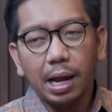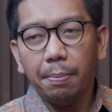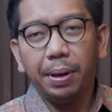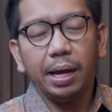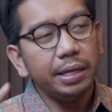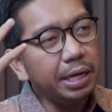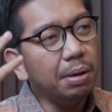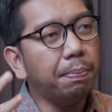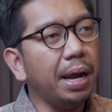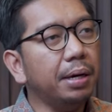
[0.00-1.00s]
KPK-nya
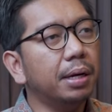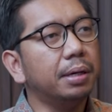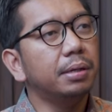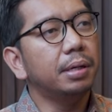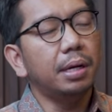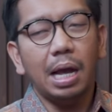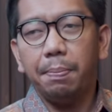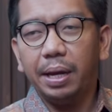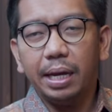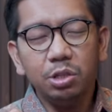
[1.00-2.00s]
independen,
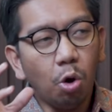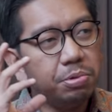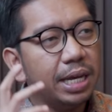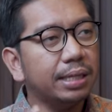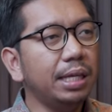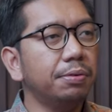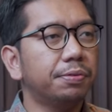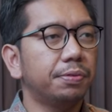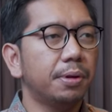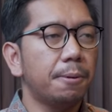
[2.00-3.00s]
KPK-nya okay.
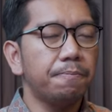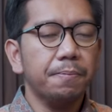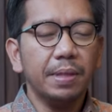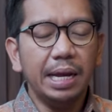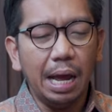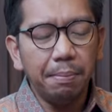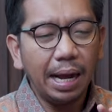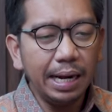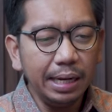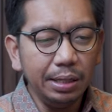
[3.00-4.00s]
objektif. Nah,
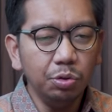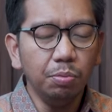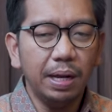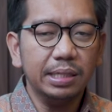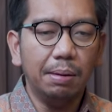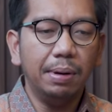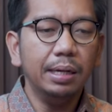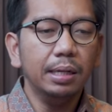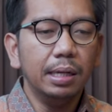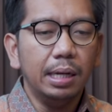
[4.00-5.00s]
maka dari itu Pak
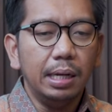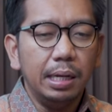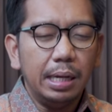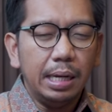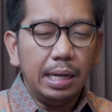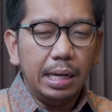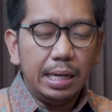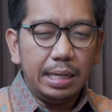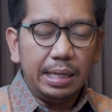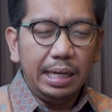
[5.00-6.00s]
Samad,
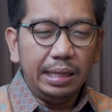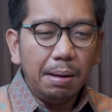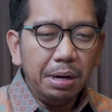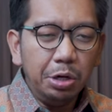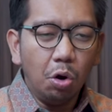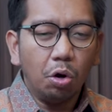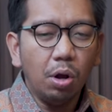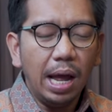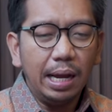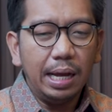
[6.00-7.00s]
kita
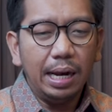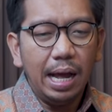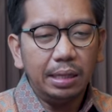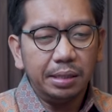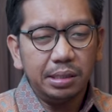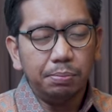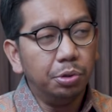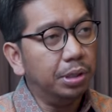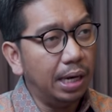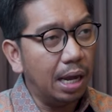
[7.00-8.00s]
mendorong agar hal
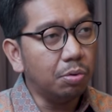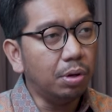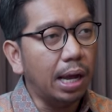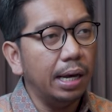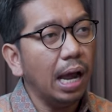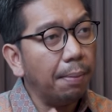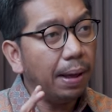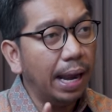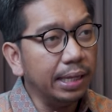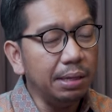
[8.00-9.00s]
tersebut dilakukan.
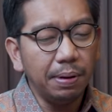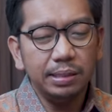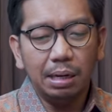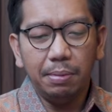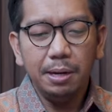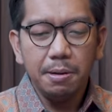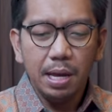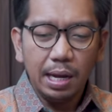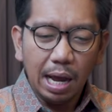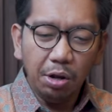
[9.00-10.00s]
Apalagi Pak Samad,
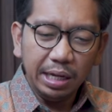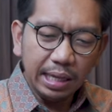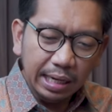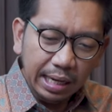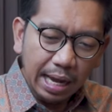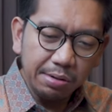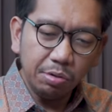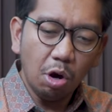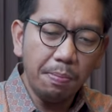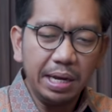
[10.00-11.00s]
kalau kita lihat
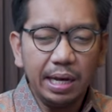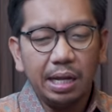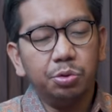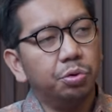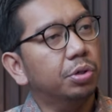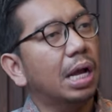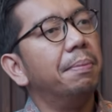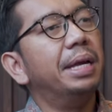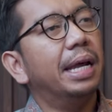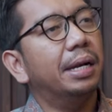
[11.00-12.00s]
nomenklatur
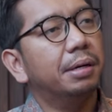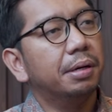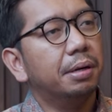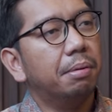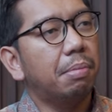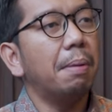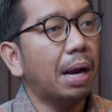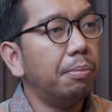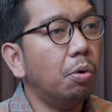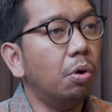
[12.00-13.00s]
kabinet Pak
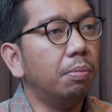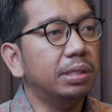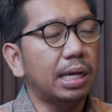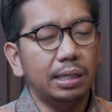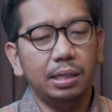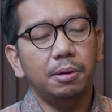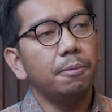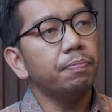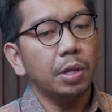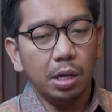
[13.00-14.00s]
Prabowo misalnya. Gemuk.
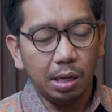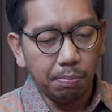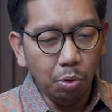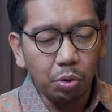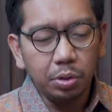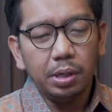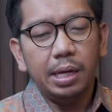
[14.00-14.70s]
Gemuk.